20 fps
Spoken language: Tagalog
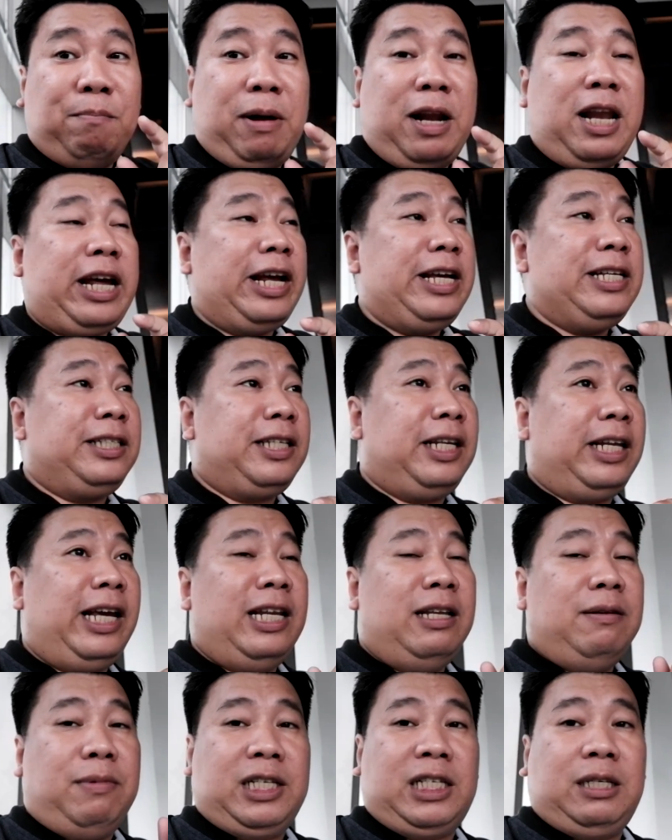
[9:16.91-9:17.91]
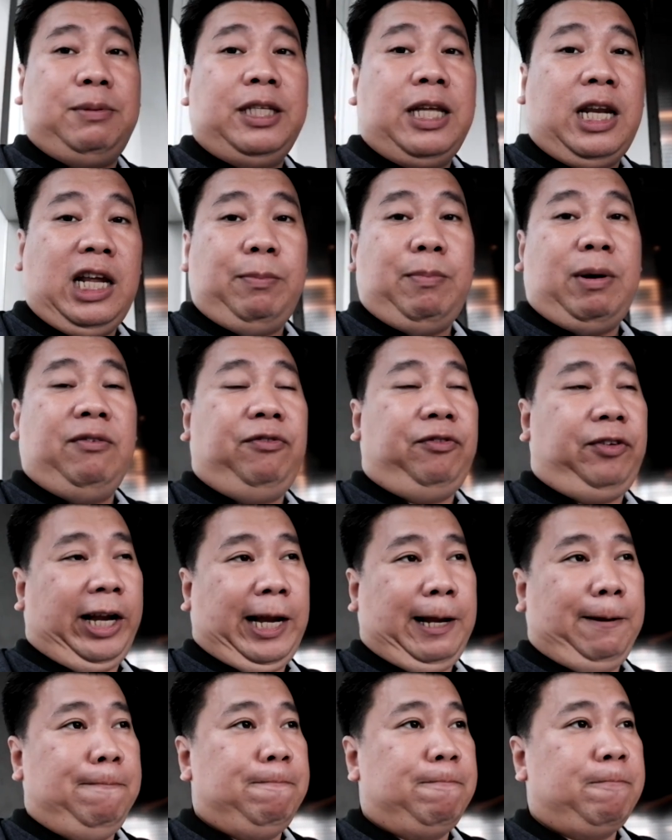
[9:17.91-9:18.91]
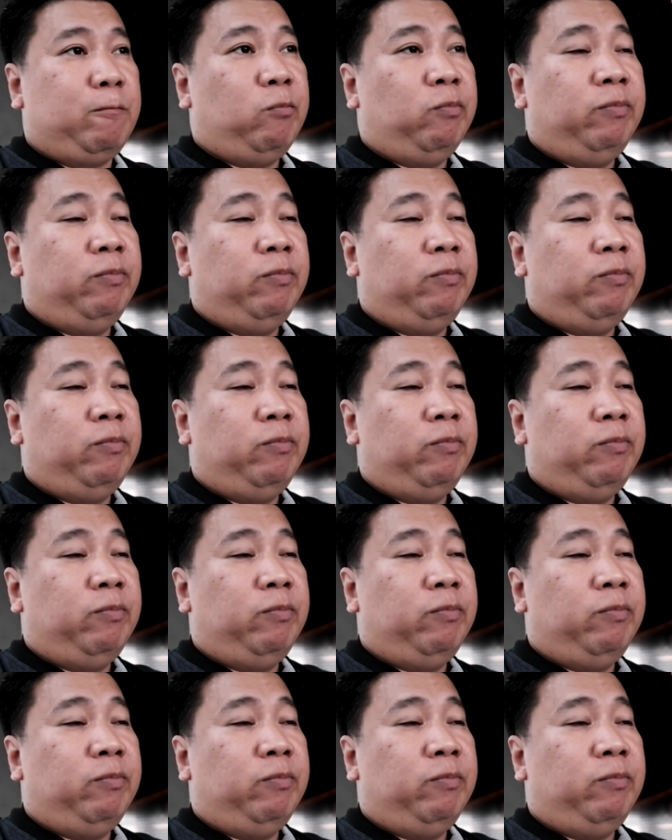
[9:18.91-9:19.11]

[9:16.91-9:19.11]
Malaking screen, mas madaling mag-frame.